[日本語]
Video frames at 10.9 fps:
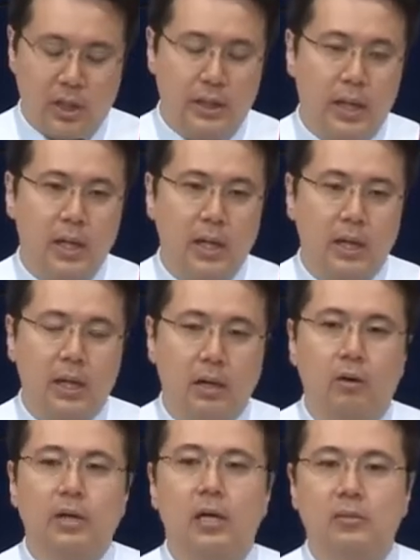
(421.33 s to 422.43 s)
契約を結
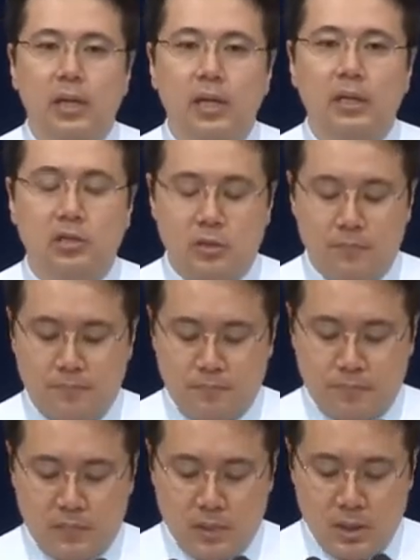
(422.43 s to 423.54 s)
んでお互い
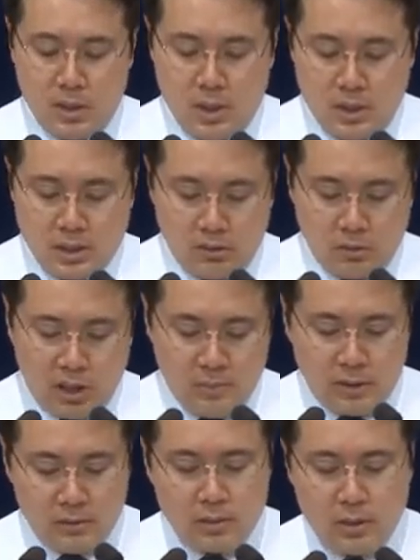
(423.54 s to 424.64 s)
に誓い合いま
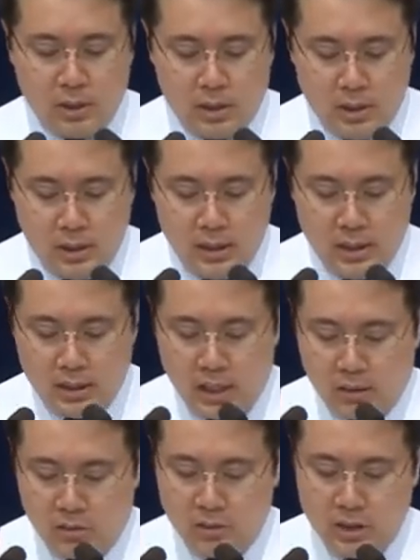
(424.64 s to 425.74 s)
したね
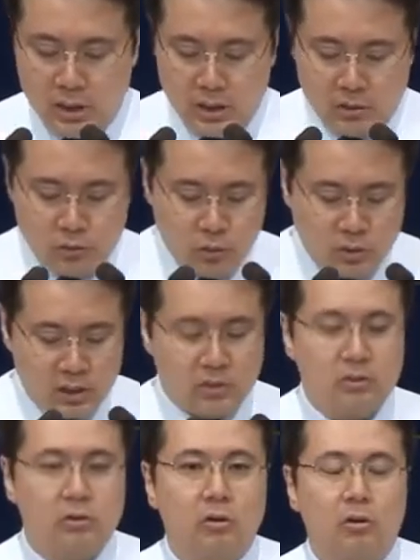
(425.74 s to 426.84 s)
ではこ
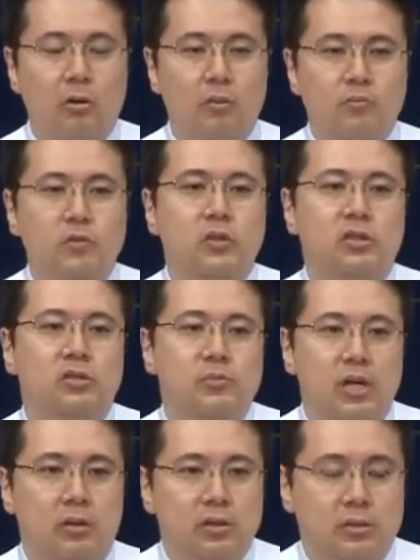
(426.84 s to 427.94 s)
の内容が救済
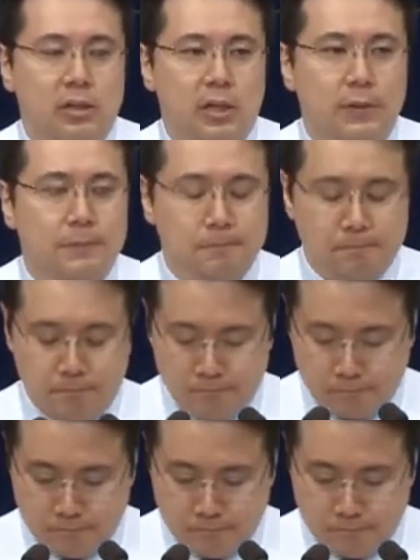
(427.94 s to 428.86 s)
史的に何を意味しているんで